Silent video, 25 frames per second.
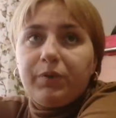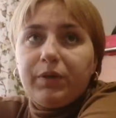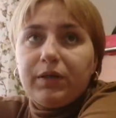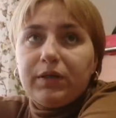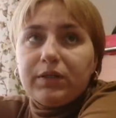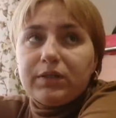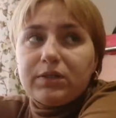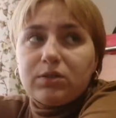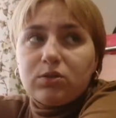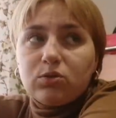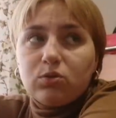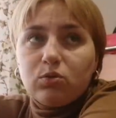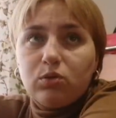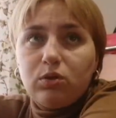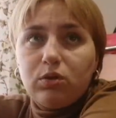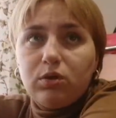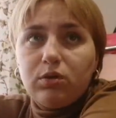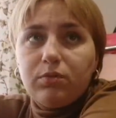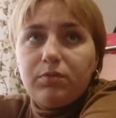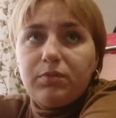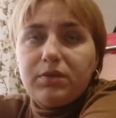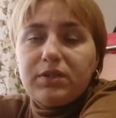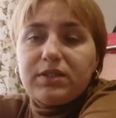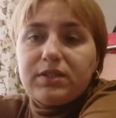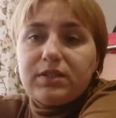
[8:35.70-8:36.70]
По
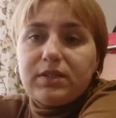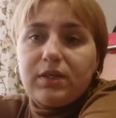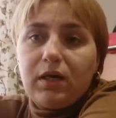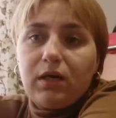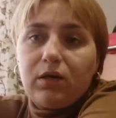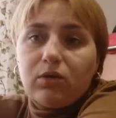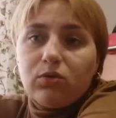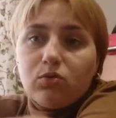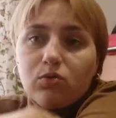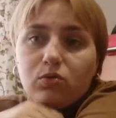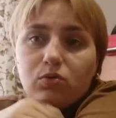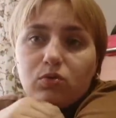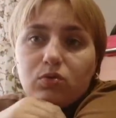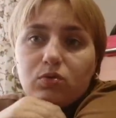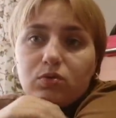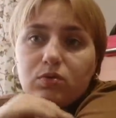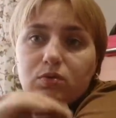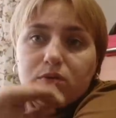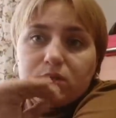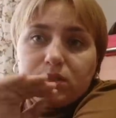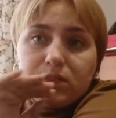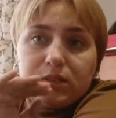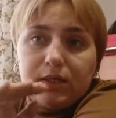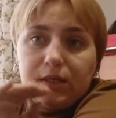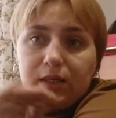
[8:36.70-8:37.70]
стоимости
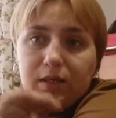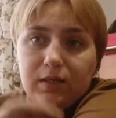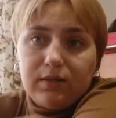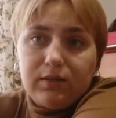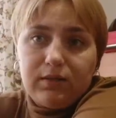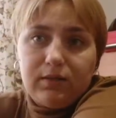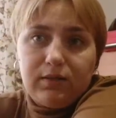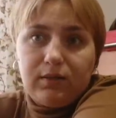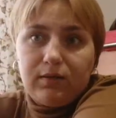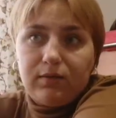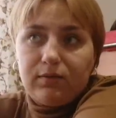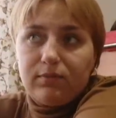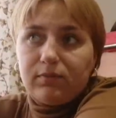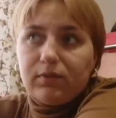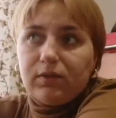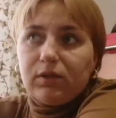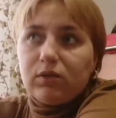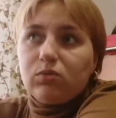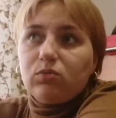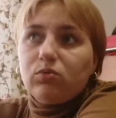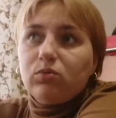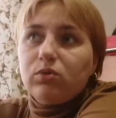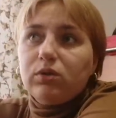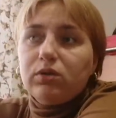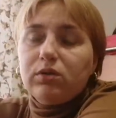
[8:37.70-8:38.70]
оно среднее
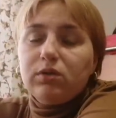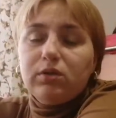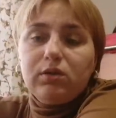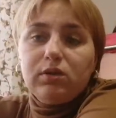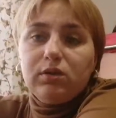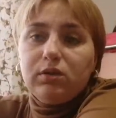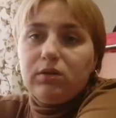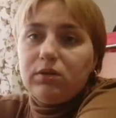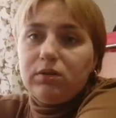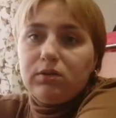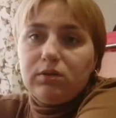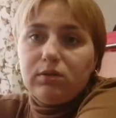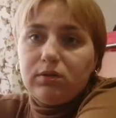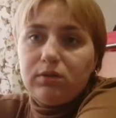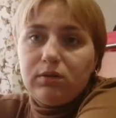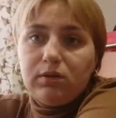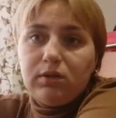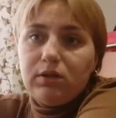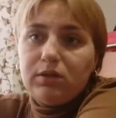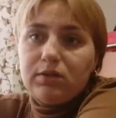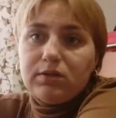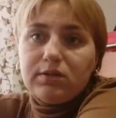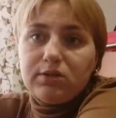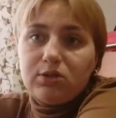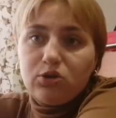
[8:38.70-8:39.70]
такое, не,
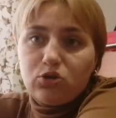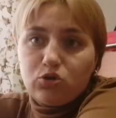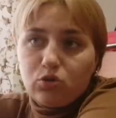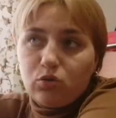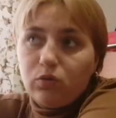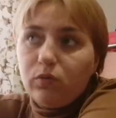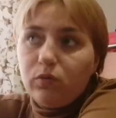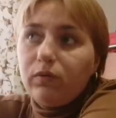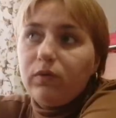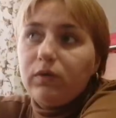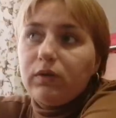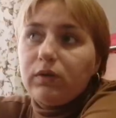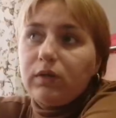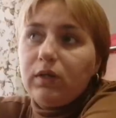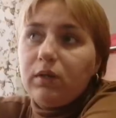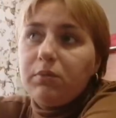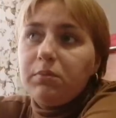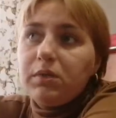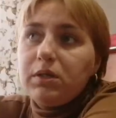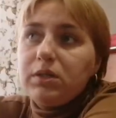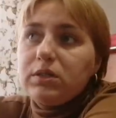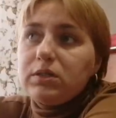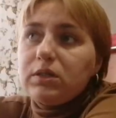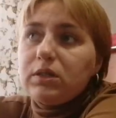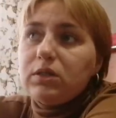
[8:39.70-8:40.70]
не из дешевых.
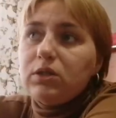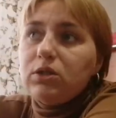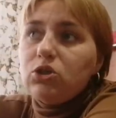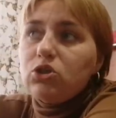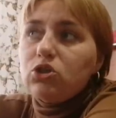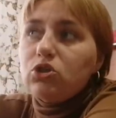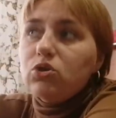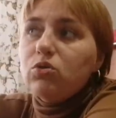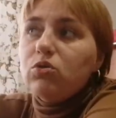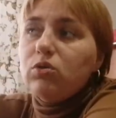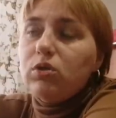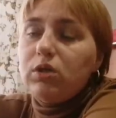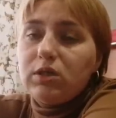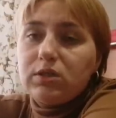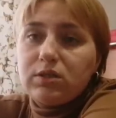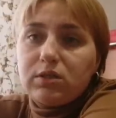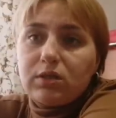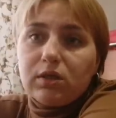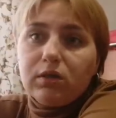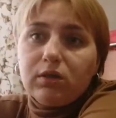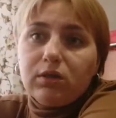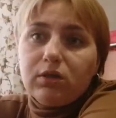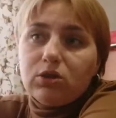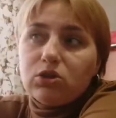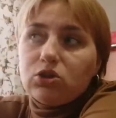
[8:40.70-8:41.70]
Там есть, конечно,
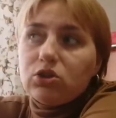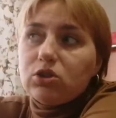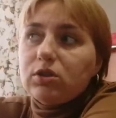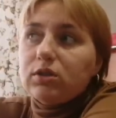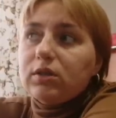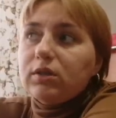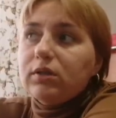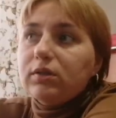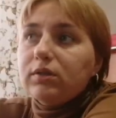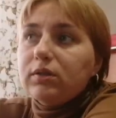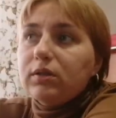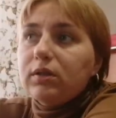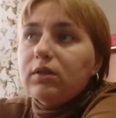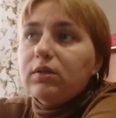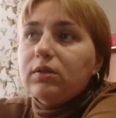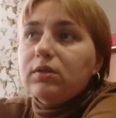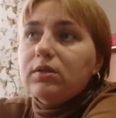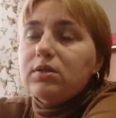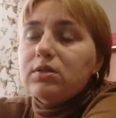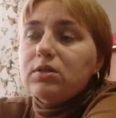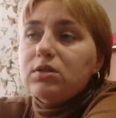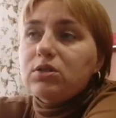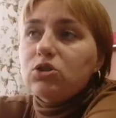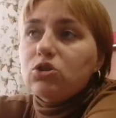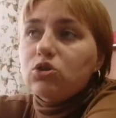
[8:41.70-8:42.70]
есть, конечно,
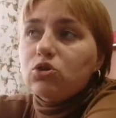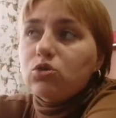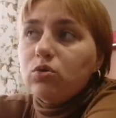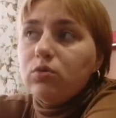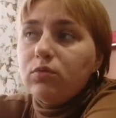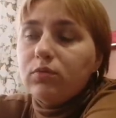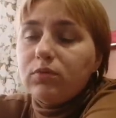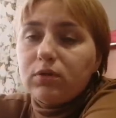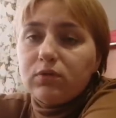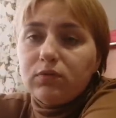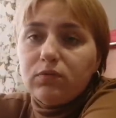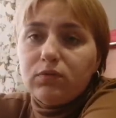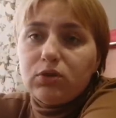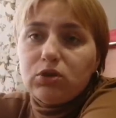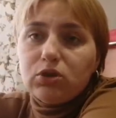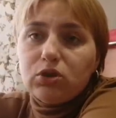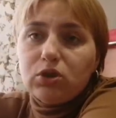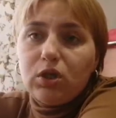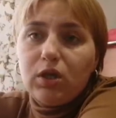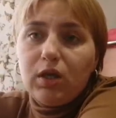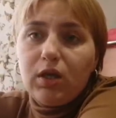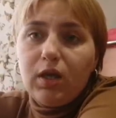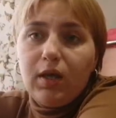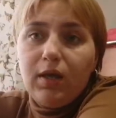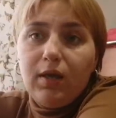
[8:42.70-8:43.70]
контент из дешевых
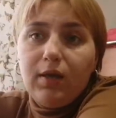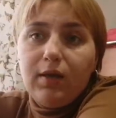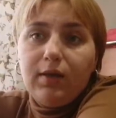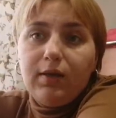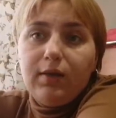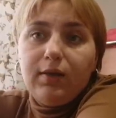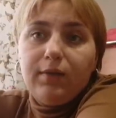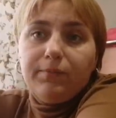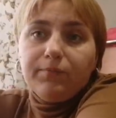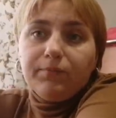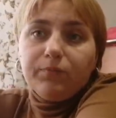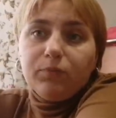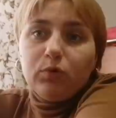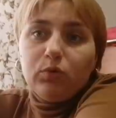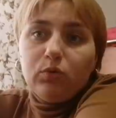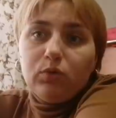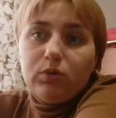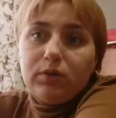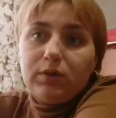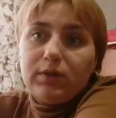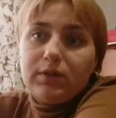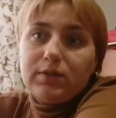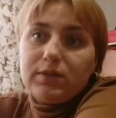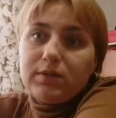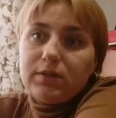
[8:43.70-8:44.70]
вещей,
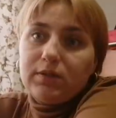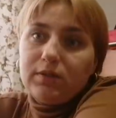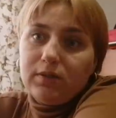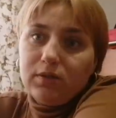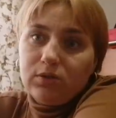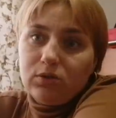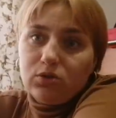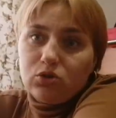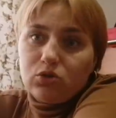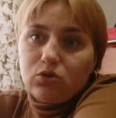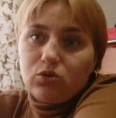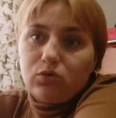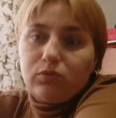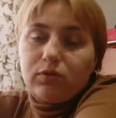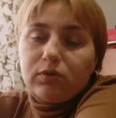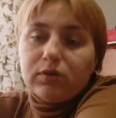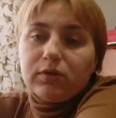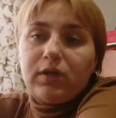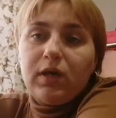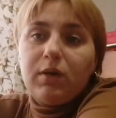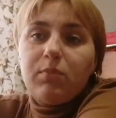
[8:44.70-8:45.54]
но есть и не дешевые.